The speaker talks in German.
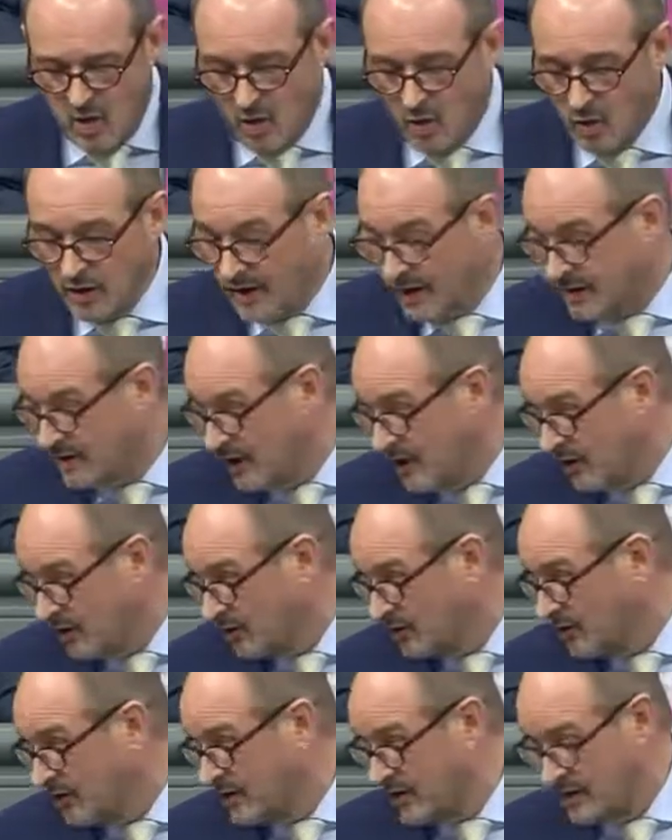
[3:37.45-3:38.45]

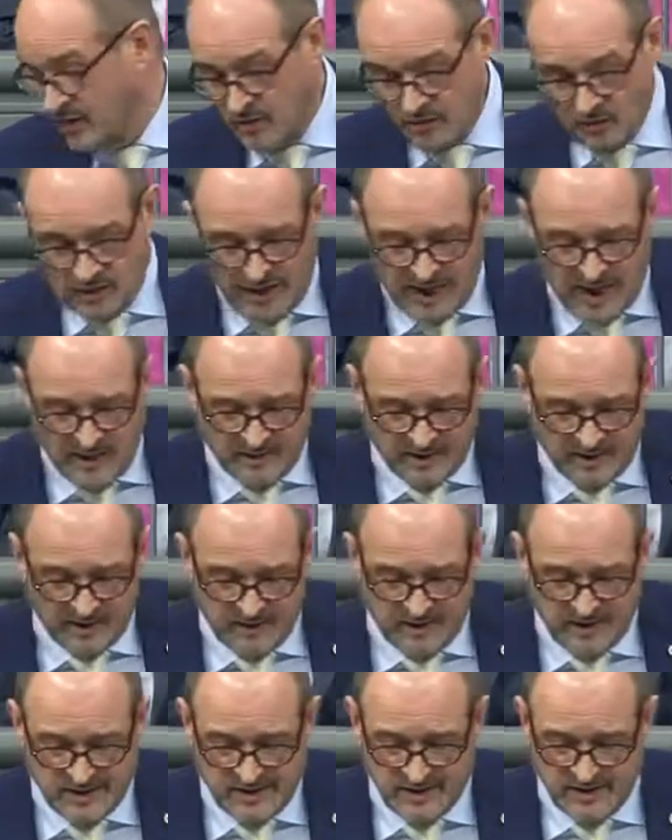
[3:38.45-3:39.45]
Hunderttausende von
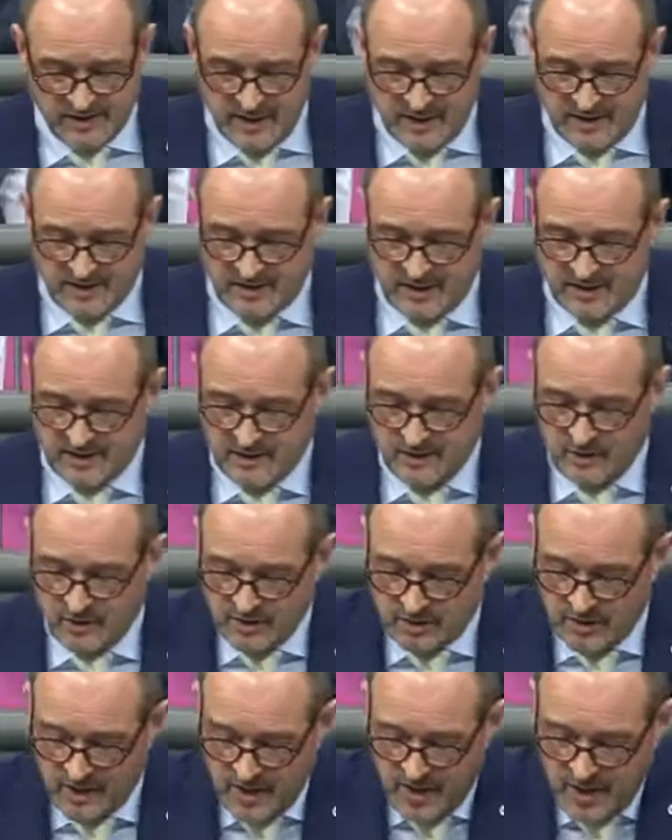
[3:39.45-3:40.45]
Arbeitsplätzen
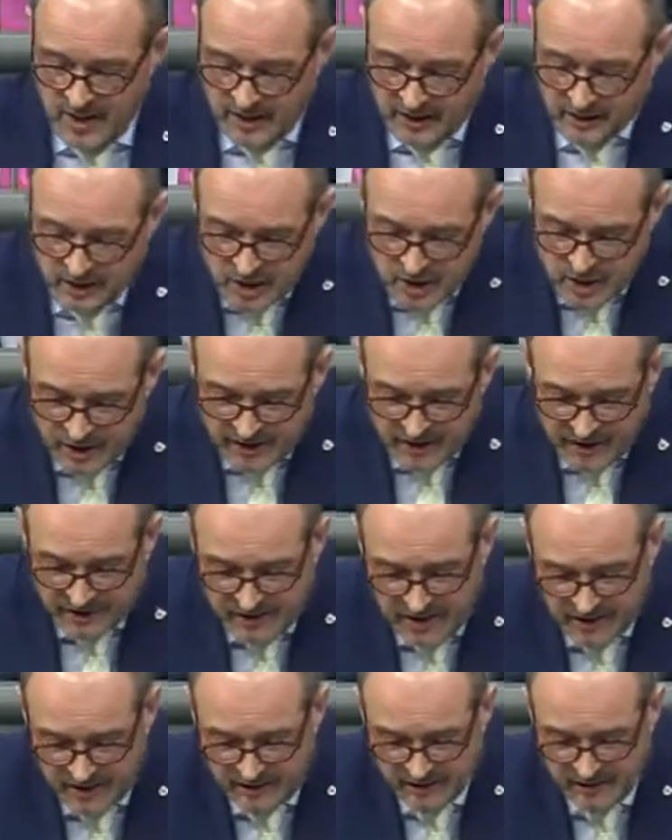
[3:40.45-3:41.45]
ersatzlos
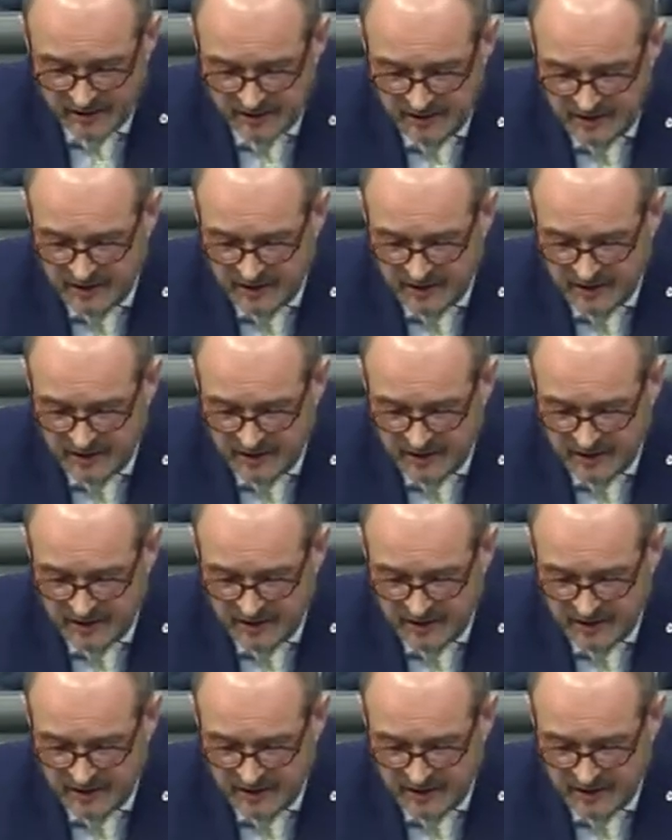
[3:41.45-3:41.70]
gestrichen hat.